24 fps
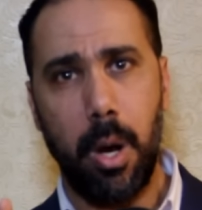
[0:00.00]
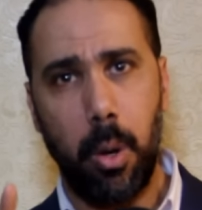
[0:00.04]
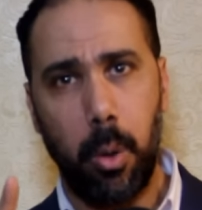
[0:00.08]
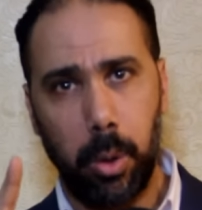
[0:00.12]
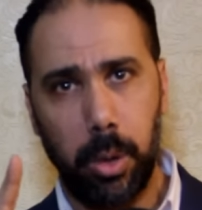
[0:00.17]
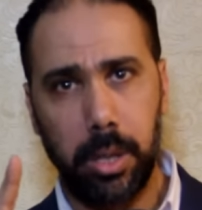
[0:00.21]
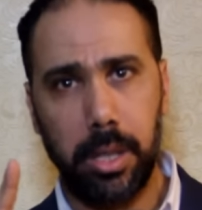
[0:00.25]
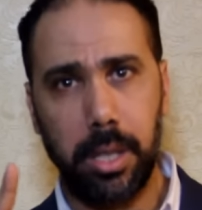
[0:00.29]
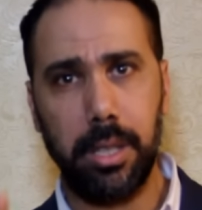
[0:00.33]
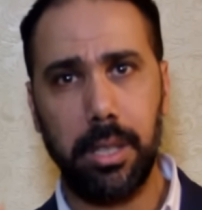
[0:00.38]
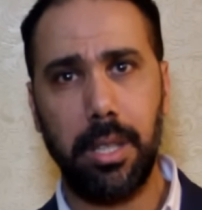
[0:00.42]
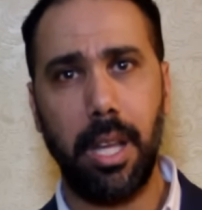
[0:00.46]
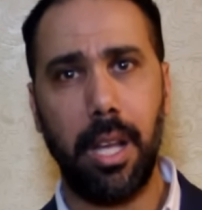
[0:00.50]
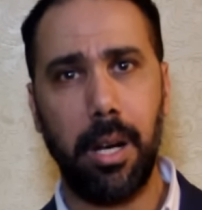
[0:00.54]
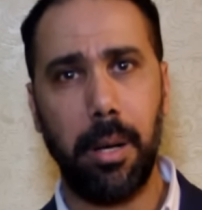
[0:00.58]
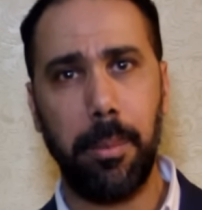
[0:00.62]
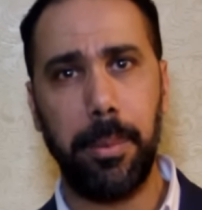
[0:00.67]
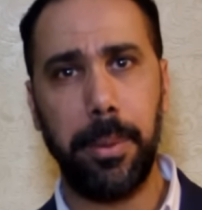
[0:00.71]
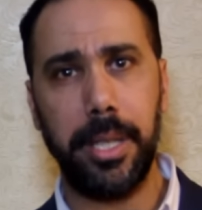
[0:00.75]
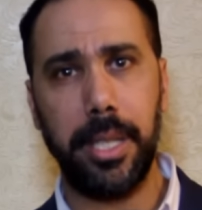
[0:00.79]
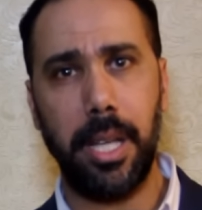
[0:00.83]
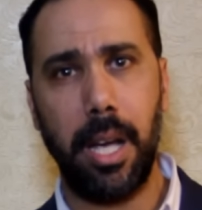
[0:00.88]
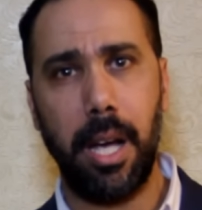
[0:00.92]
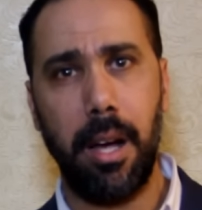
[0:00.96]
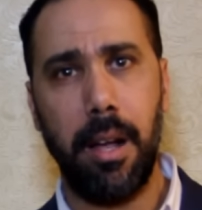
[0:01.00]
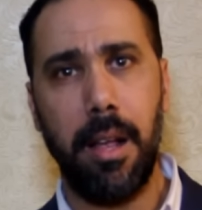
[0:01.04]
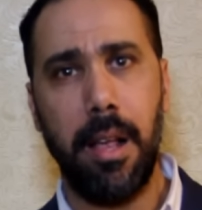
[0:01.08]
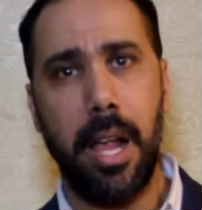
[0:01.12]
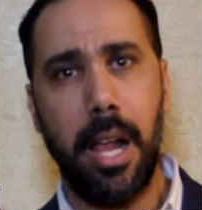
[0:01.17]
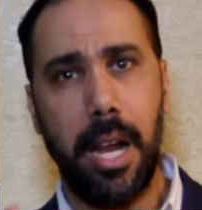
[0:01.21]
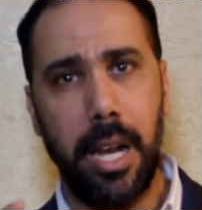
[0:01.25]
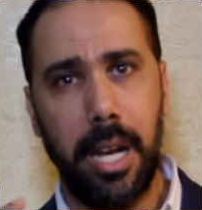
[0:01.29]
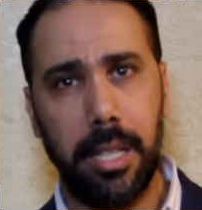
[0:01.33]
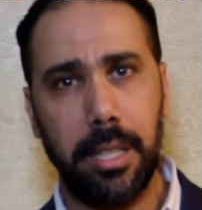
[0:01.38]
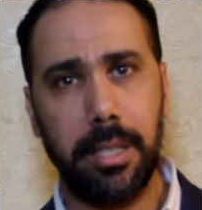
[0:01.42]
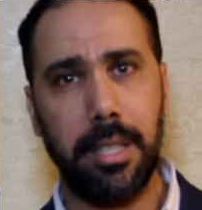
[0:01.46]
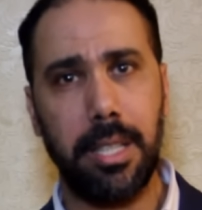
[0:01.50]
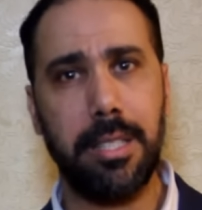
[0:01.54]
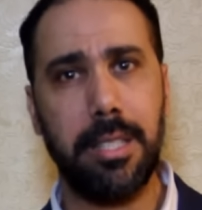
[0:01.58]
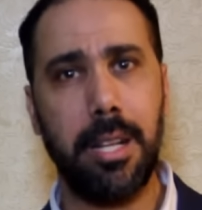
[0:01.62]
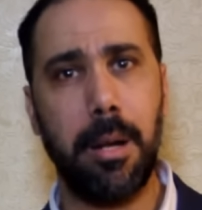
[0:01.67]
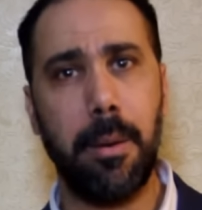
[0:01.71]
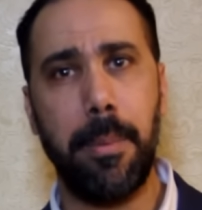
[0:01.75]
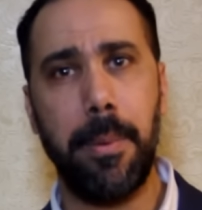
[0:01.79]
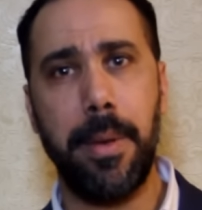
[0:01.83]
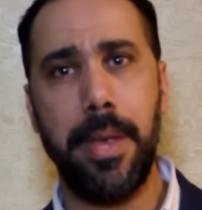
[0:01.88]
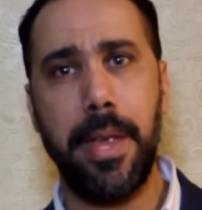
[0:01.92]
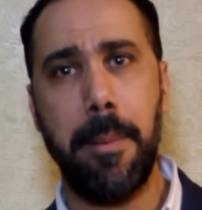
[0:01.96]
ولد الدار البيضاء اللي
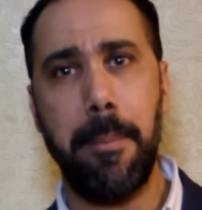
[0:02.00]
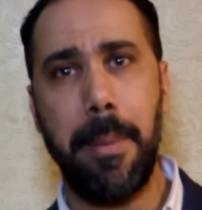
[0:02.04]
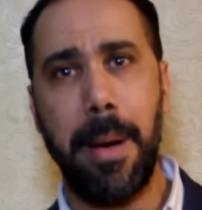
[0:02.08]
اتصل بيا